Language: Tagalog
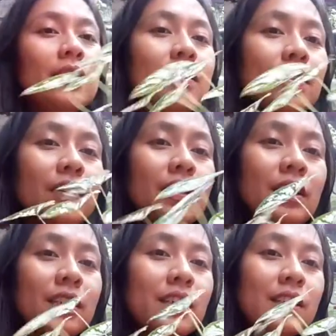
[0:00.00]
So,
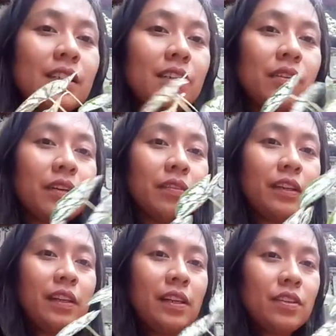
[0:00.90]
this is the dwarf
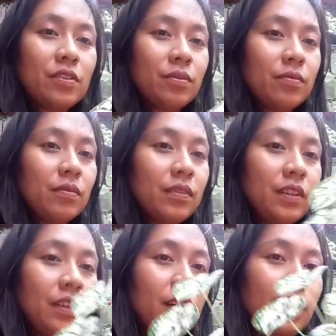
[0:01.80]
Collegium.
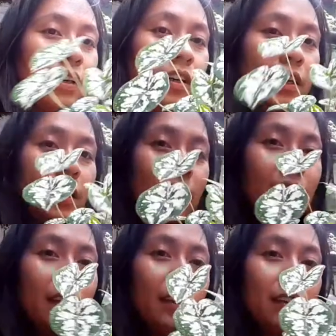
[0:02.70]

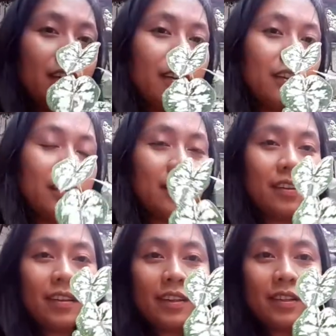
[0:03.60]
Ayan.
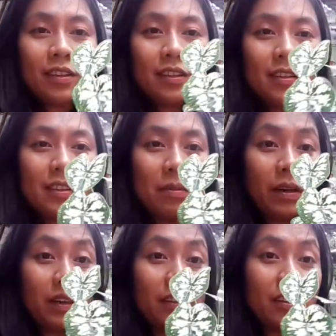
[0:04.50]
As you can see,
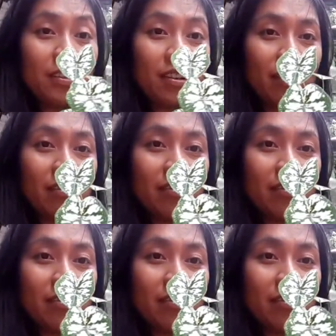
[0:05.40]
maganda siya.